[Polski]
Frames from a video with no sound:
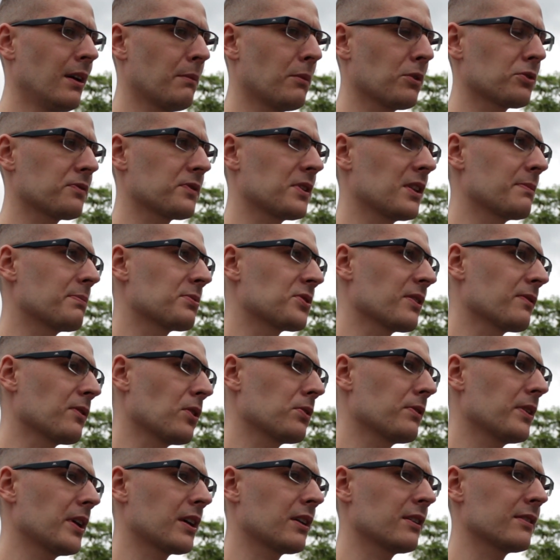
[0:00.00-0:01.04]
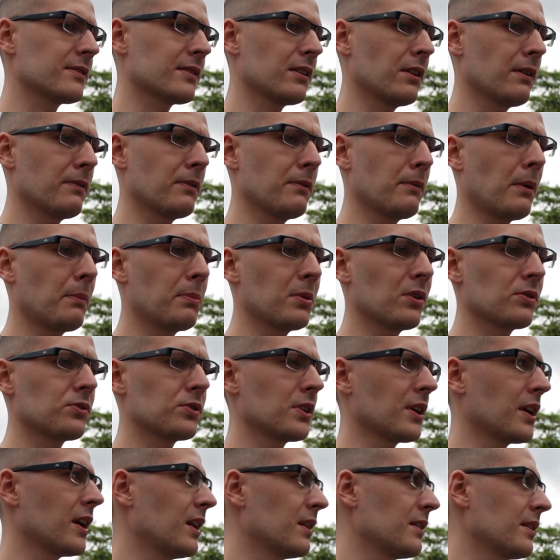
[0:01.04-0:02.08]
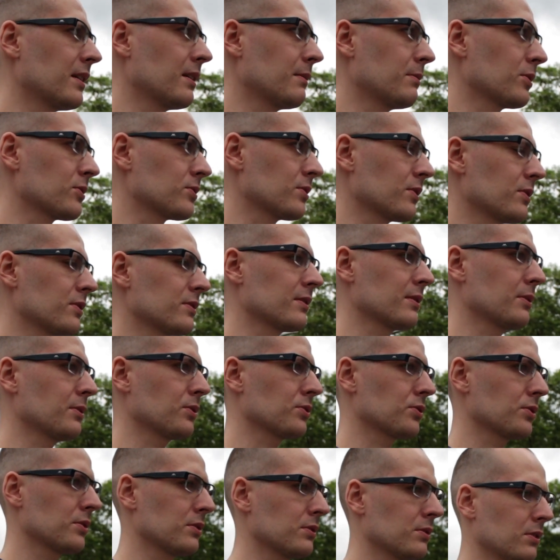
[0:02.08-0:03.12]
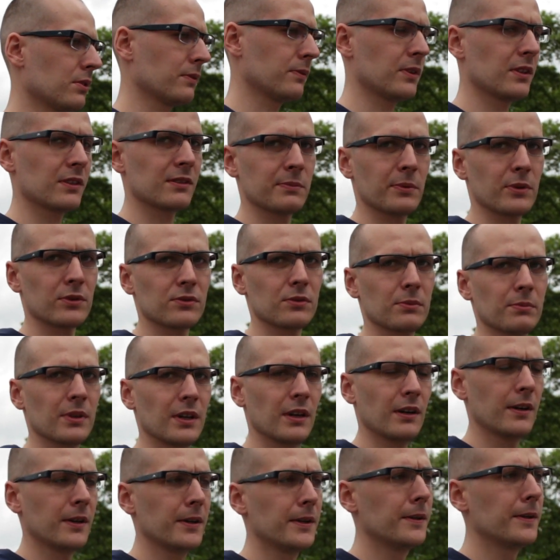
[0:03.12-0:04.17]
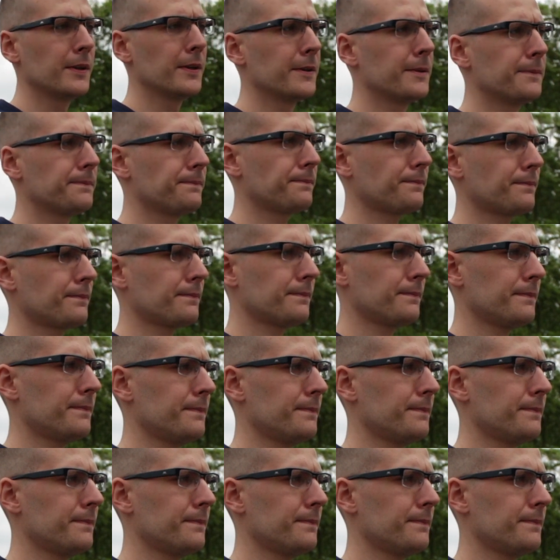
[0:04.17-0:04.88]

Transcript: Może wtedy przewody jakieś w słabym oplocie, heli albo czegoś założyć, no w mhm. ten sposób, nie? Dobrze,